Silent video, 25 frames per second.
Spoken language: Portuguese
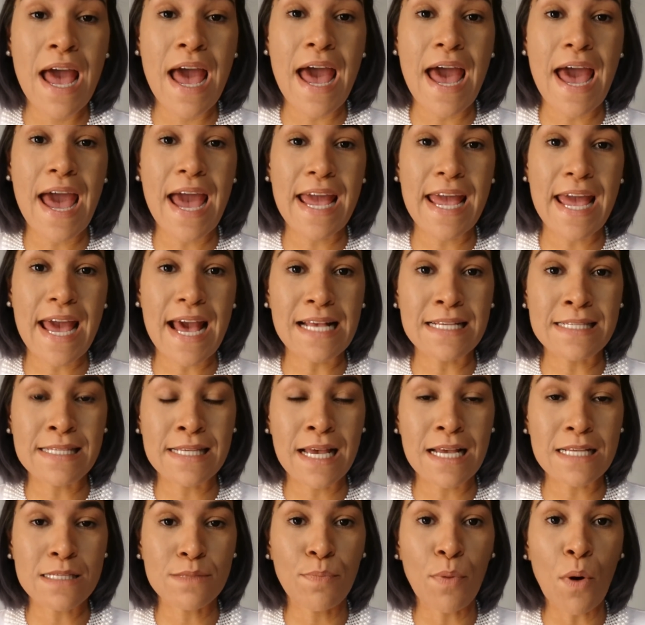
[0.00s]
RS
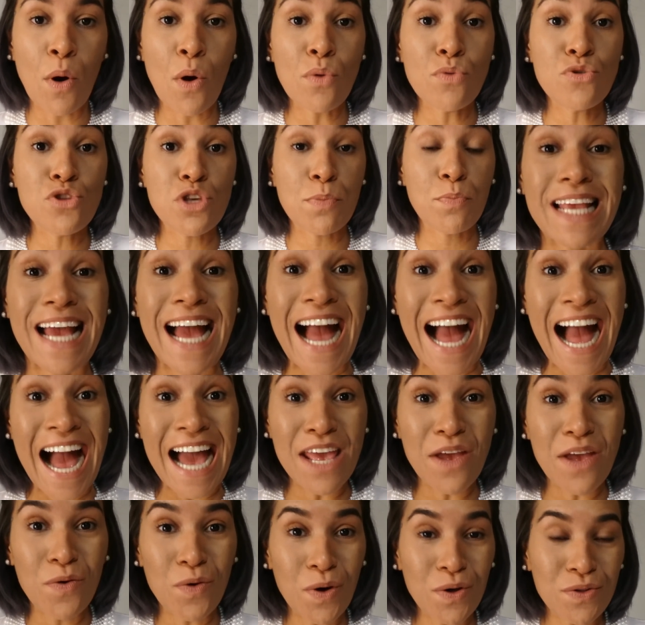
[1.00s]
Responde.
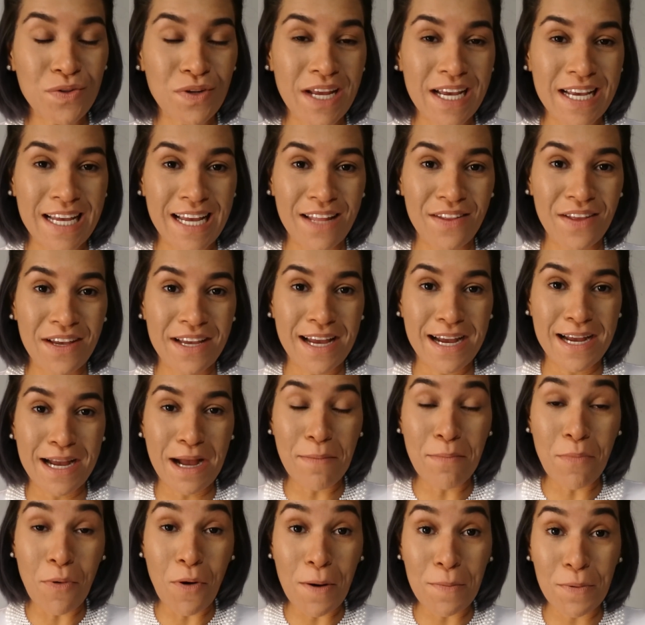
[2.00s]
Ah, e o outro recado é que
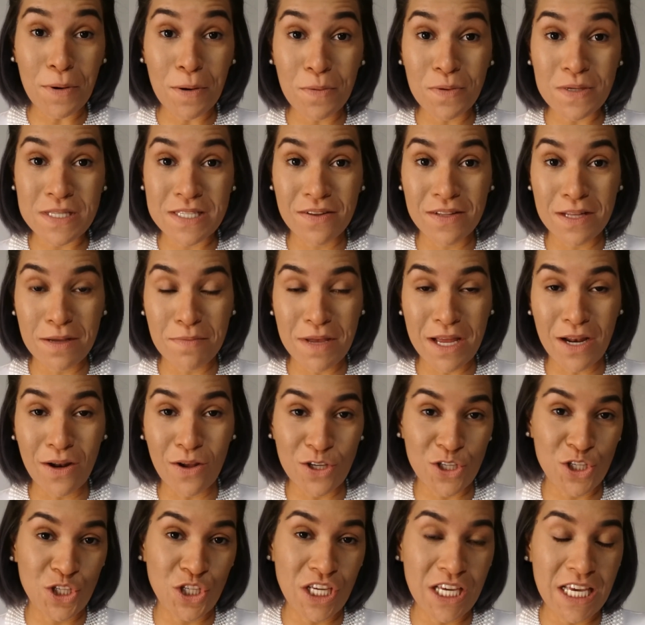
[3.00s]
acabou a promoção da minha
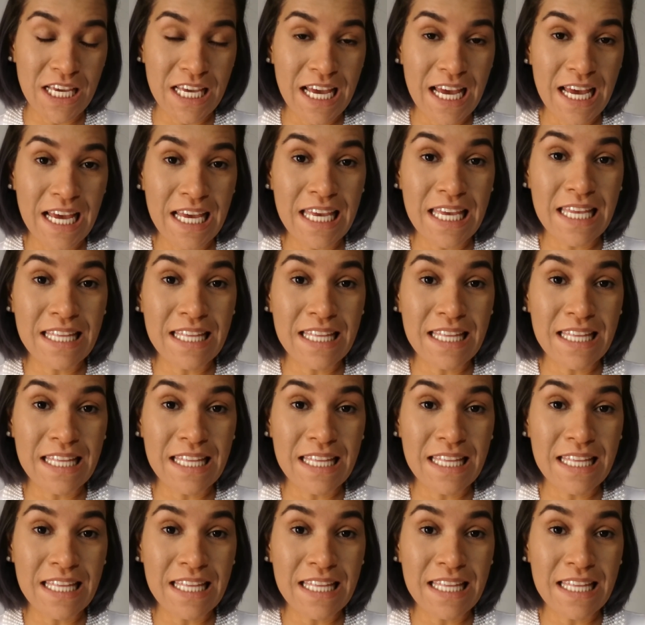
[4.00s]
lojinha,